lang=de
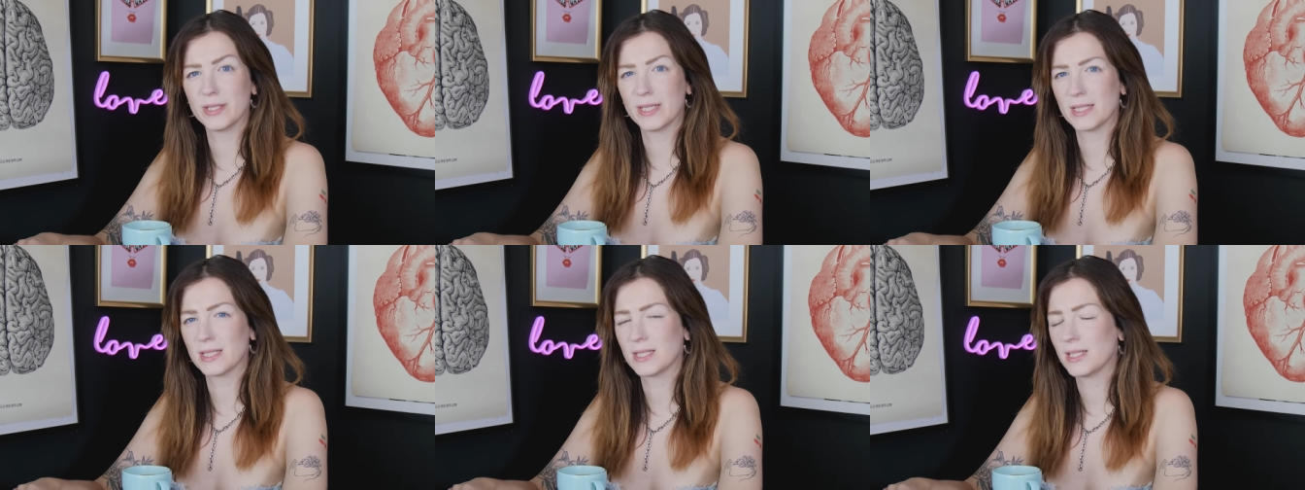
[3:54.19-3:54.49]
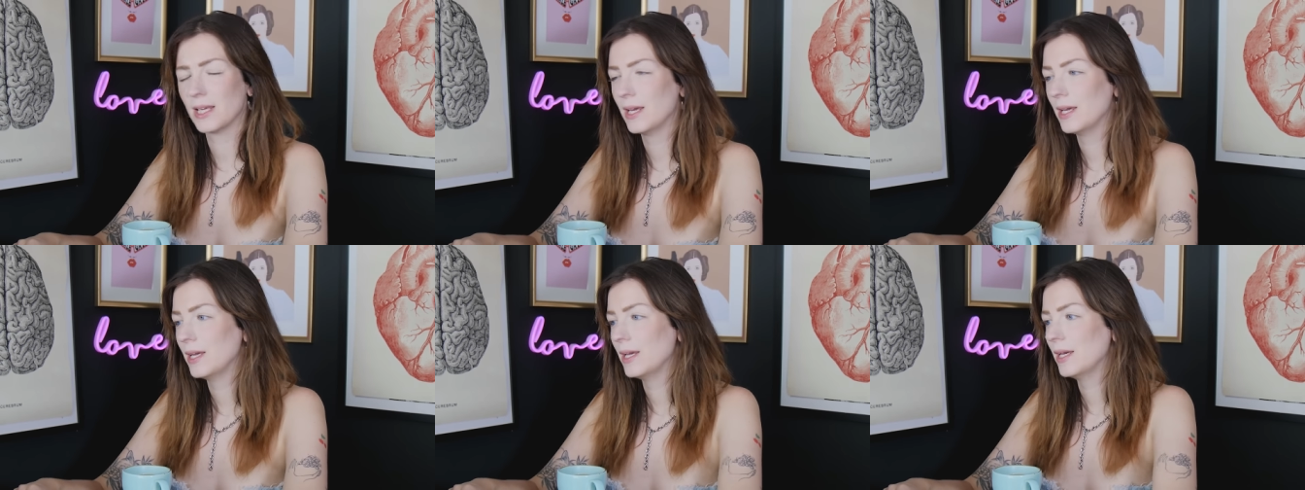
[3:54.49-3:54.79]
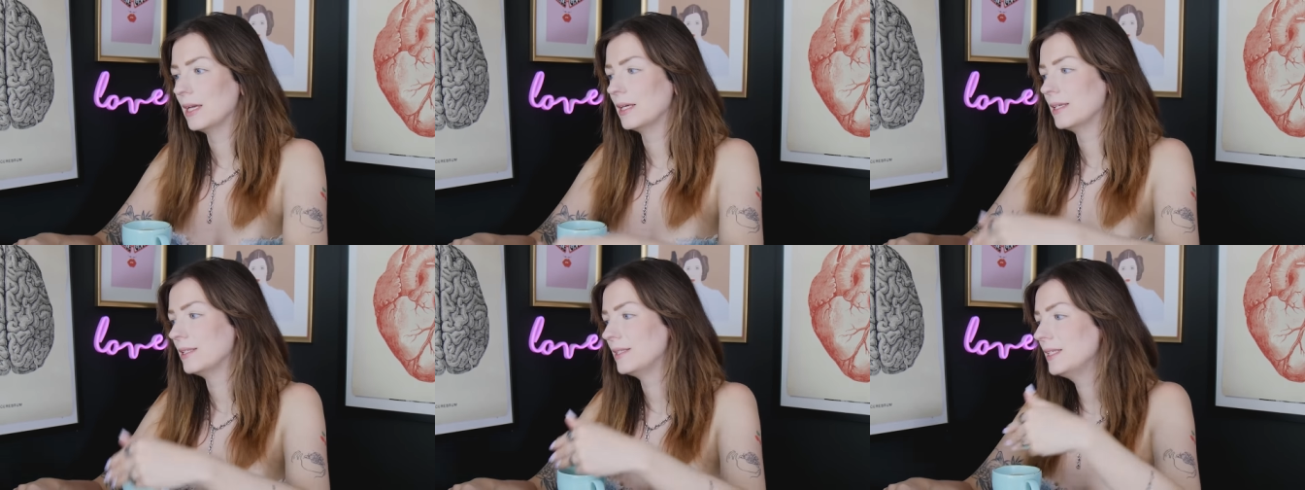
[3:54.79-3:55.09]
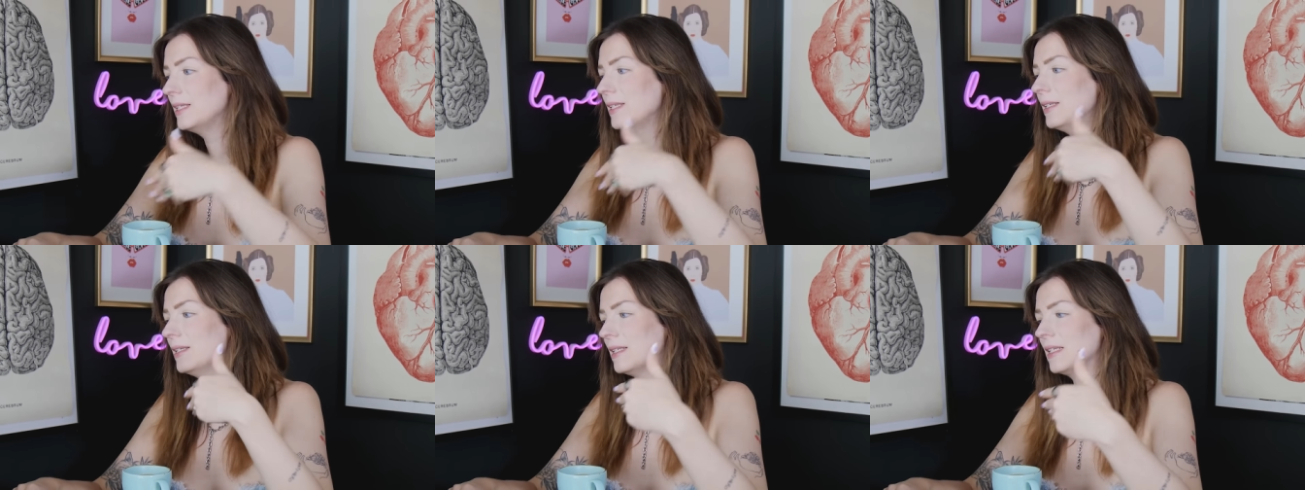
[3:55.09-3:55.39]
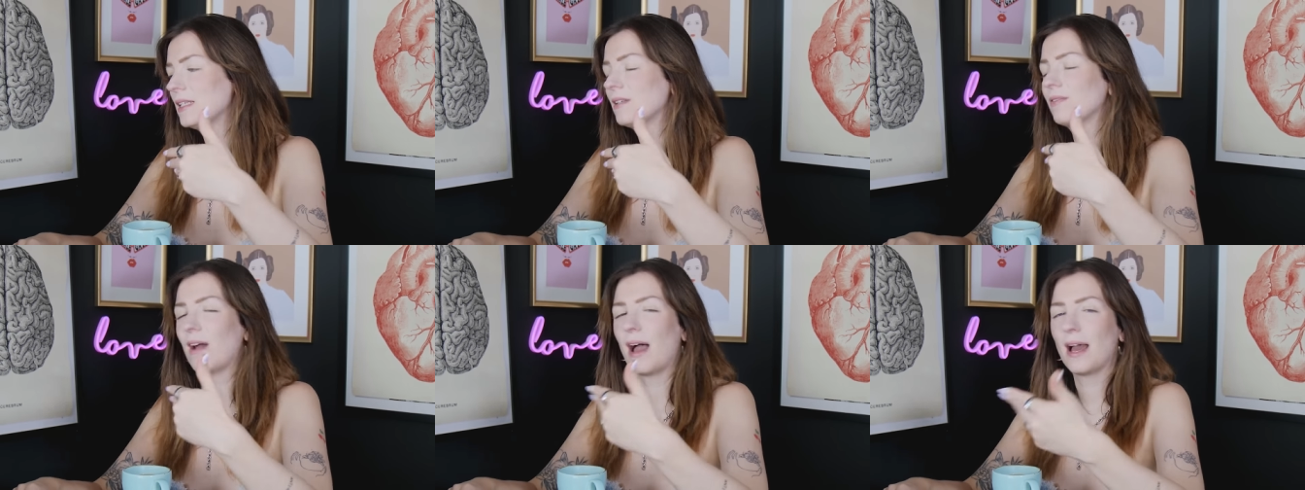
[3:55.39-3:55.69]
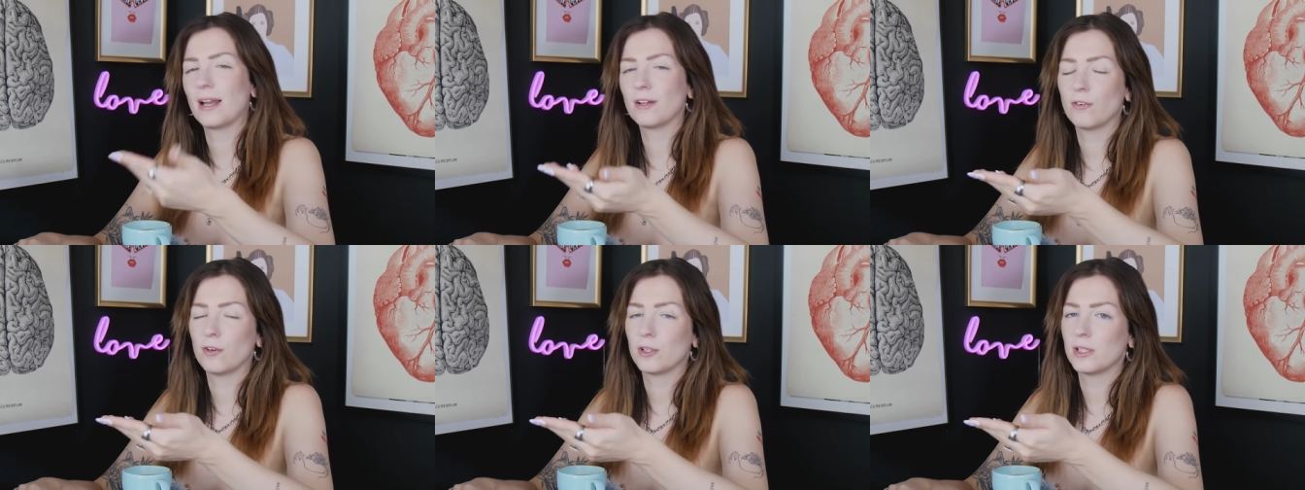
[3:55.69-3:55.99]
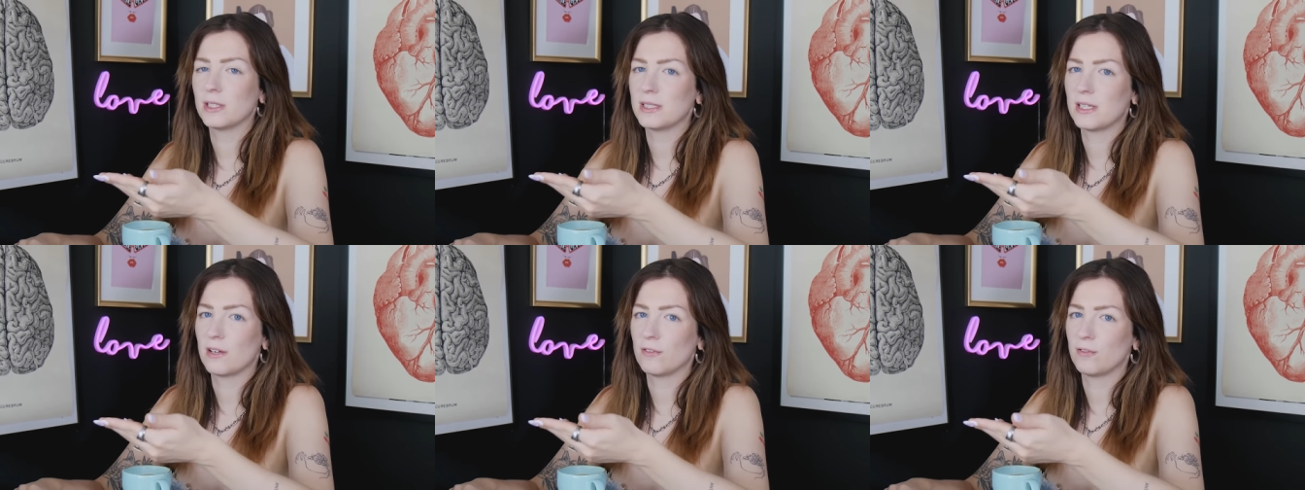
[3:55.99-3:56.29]
Dass sie nicht
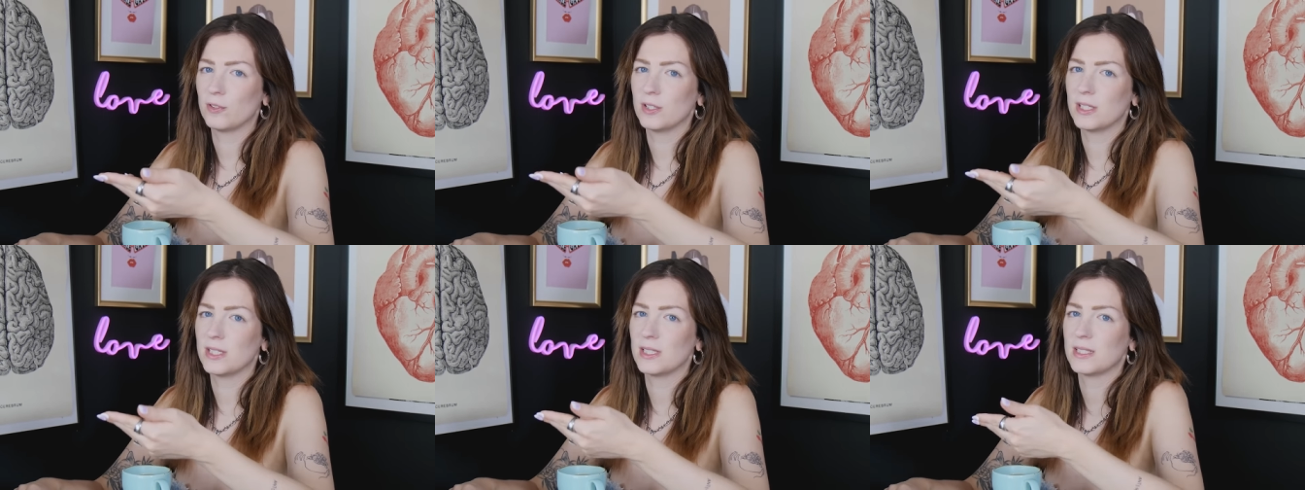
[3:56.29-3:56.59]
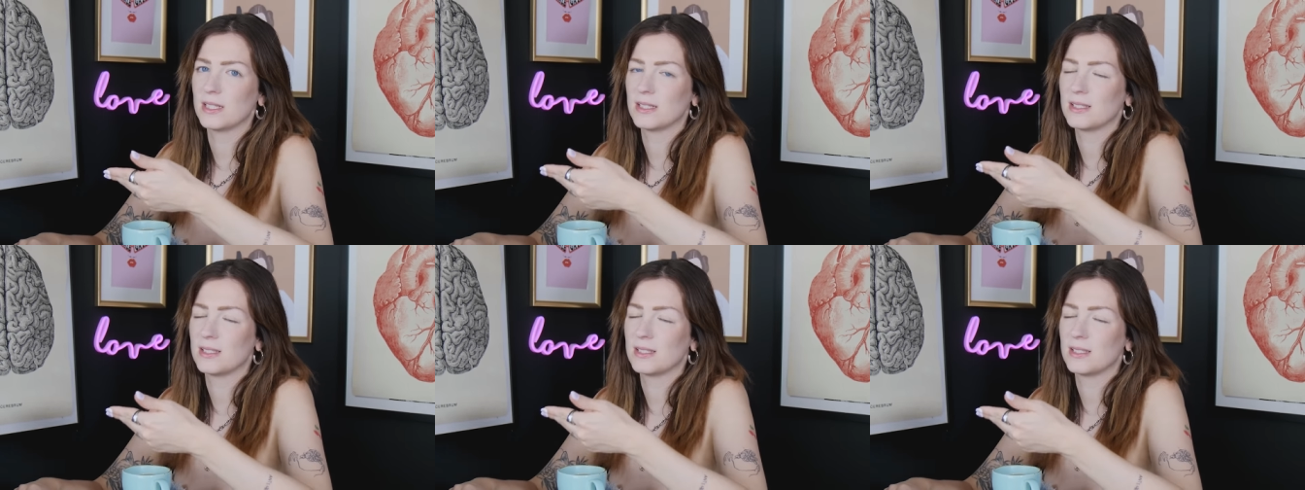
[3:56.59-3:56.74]
verantwortlich dafür ist,